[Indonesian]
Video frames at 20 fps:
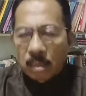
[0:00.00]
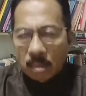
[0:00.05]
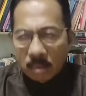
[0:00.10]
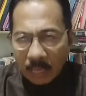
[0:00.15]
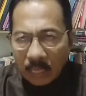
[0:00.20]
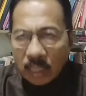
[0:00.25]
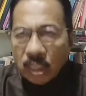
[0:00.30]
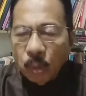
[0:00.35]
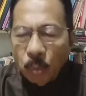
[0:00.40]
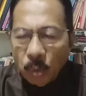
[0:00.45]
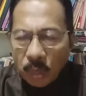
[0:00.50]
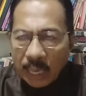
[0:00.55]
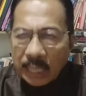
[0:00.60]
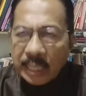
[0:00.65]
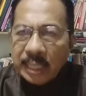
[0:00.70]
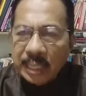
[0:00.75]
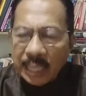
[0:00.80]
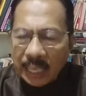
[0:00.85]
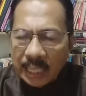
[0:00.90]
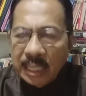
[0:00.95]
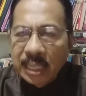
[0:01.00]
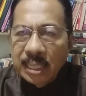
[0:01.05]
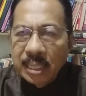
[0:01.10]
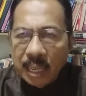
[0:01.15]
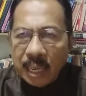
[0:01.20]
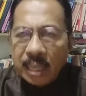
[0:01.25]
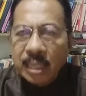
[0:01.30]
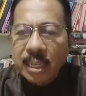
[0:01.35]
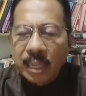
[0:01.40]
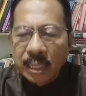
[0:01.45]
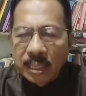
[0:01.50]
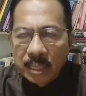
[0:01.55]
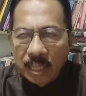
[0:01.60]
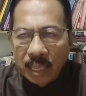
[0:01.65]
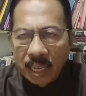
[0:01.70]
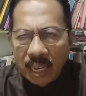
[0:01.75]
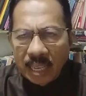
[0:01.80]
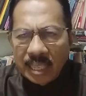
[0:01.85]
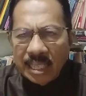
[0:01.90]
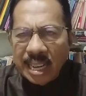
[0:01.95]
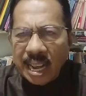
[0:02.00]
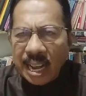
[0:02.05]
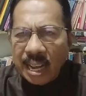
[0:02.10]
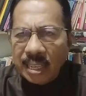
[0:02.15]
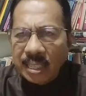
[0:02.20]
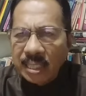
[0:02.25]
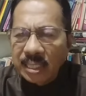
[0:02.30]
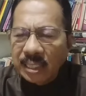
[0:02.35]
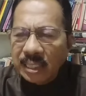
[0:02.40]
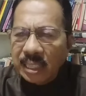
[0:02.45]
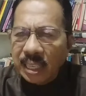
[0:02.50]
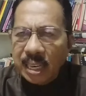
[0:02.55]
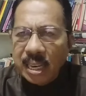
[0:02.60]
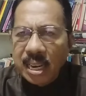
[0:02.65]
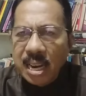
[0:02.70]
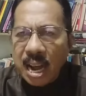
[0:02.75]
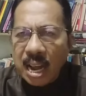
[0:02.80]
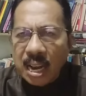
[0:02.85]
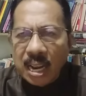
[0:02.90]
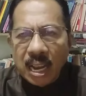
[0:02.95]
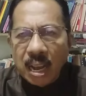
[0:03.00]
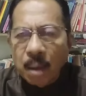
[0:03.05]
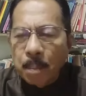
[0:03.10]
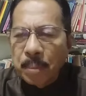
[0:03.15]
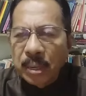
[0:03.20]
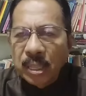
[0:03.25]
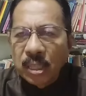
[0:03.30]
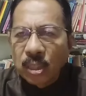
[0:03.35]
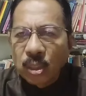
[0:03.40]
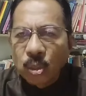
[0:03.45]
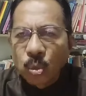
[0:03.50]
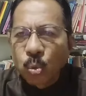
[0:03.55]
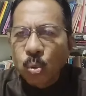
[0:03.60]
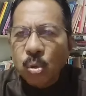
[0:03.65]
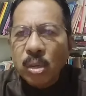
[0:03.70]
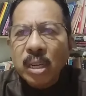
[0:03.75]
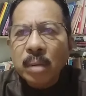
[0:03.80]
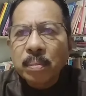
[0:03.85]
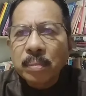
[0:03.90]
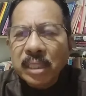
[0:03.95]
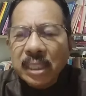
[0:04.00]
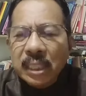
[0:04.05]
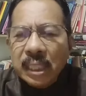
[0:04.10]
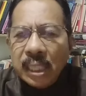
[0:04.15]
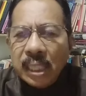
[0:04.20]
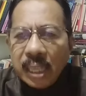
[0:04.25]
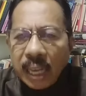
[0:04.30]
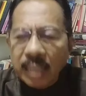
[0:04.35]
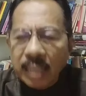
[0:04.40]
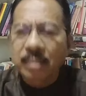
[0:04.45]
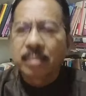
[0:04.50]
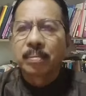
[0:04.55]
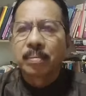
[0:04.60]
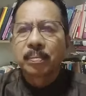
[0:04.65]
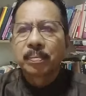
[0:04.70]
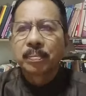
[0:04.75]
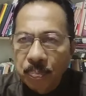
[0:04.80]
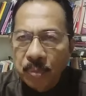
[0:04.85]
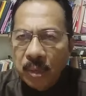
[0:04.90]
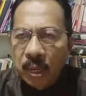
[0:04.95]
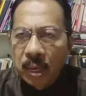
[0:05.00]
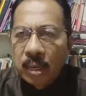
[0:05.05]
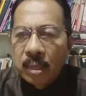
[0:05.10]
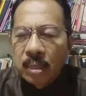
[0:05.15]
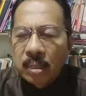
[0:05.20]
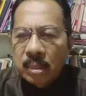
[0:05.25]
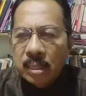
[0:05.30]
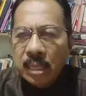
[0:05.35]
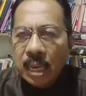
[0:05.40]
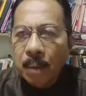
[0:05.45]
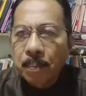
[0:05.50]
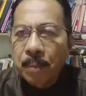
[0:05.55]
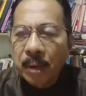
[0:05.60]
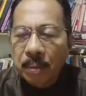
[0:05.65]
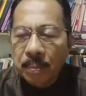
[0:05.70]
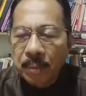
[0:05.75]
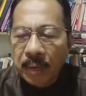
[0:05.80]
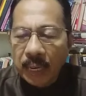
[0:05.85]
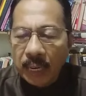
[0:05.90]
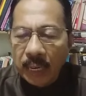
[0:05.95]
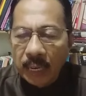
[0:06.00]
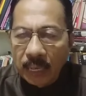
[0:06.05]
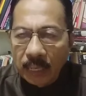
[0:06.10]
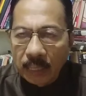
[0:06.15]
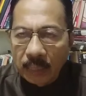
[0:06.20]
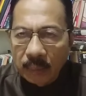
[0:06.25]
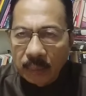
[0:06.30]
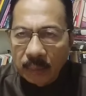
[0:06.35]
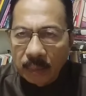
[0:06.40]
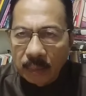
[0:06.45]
Dan semoga kita dihindarkannya dari segala bentuk kemiskinan. Sahabat BN